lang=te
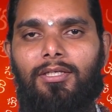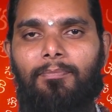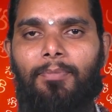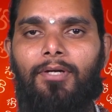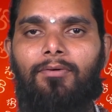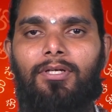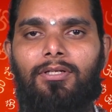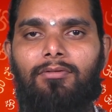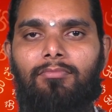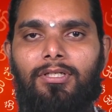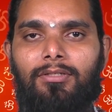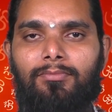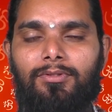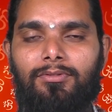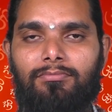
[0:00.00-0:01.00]
ఇప్పటివరకు
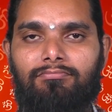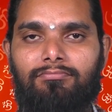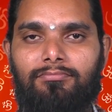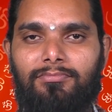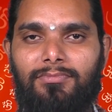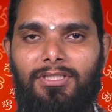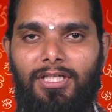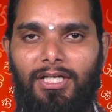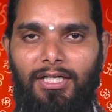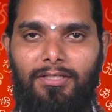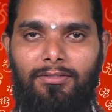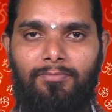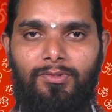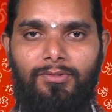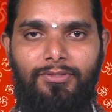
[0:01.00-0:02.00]
మనము
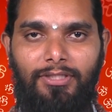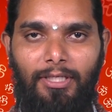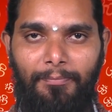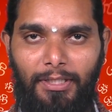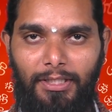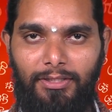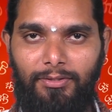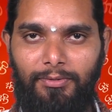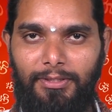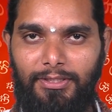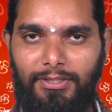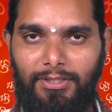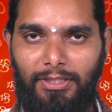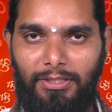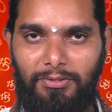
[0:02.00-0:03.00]
ధ్యానము సమాధి
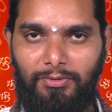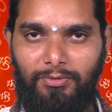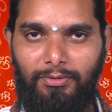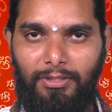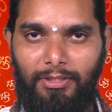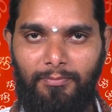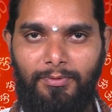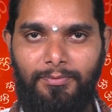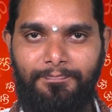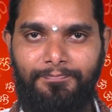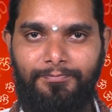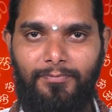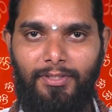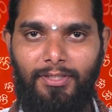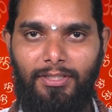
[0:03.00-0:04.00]
గురించి తెలుసుకున్నాము
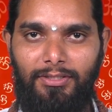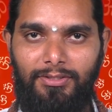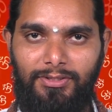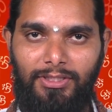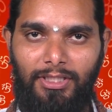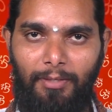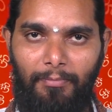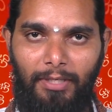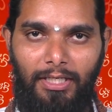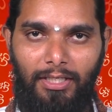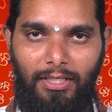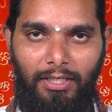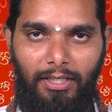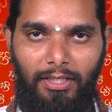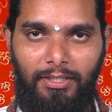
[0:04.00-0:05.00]
సమ
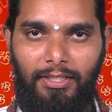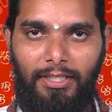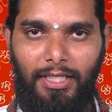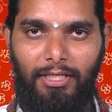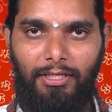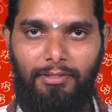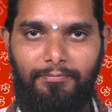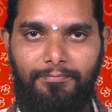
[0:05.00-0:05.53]
అంటే